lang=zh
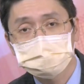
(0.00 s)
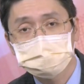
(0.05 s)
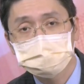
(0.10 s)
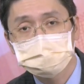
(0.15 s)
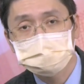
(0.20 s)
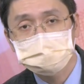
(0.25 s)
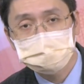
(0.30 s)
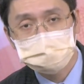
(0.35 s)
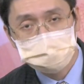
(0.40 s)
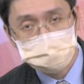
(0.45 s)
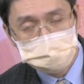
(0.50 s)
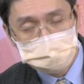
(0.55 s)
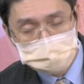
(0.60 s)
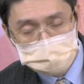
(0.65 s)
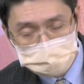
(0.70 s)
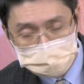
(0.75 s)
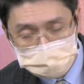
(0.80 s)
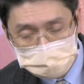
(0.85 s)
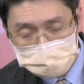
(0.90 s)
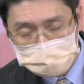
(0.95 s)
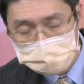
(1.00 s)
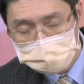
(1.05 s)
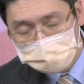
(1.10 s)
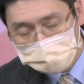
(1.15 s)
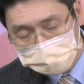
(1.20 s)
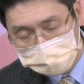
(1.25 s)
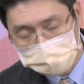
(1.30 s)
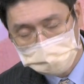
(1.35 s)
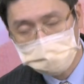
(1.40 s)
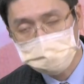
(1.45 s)
这就是精品股
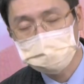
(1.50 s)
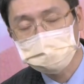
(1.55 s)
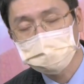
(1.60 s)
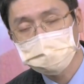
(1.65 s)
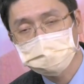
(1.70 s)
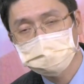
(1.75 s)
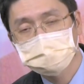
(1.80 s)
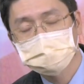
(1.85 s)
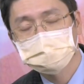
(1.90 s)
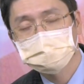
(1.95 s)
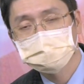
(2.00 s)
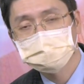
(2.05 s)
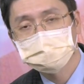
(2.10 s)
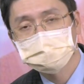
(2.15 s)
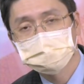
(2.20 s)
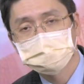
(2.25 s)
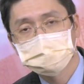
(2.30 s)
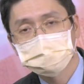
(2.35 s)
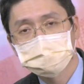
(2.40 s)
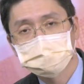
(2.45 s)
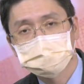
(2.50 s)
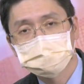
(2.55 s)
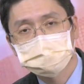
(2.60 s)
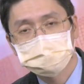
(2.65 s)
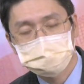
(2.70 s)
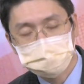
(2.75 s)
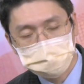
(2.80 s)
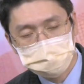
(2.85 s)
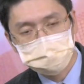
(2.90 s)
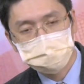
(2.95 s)
的威力，
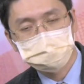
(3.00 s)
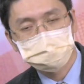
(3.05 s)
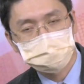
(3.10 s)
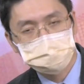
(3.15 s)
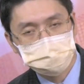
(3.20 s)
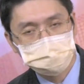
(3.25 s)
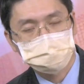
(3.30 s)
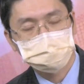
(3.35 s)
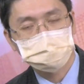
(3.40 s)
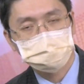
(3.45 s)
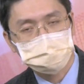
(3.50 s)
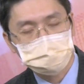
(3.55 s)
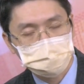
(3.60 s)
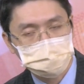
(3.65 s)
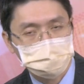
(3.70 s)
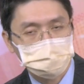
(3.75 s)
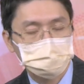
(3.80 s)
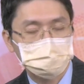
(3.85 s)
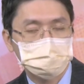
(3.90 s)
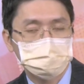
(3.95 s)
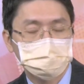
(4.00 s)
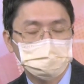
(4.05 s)
这个就是数字的威力。